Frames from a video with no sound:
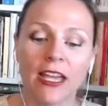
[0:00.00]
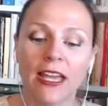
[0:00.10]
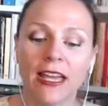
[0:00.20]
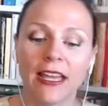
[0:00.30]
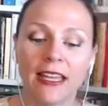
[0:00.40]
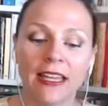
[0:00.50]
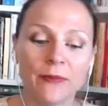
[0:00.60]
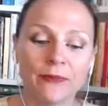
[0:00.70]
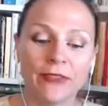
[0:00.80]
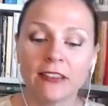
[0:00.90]

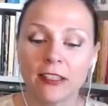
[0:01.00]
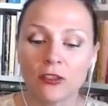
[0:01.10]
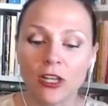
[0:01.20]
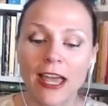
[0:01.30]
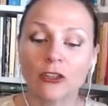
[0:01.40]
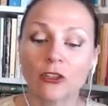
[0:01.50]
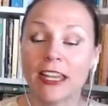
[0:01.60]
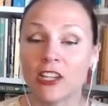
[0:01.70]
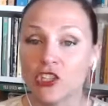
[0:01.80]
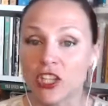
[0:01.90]
ehm, intitolato Alla
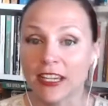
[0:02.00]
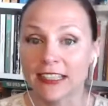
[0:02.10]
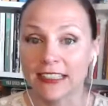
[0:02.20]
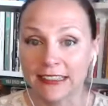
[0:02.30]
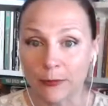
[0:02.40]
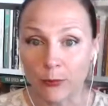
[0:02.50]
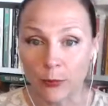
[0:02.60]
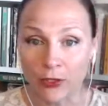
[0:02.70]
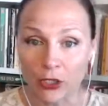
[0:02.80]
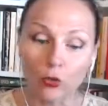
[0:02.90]
ricerca del tempo
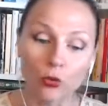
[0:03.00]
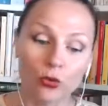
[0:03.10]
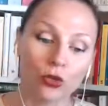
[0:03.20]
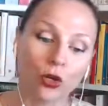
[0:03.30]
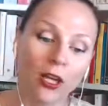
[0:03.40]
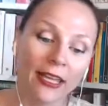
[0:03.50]
perduto,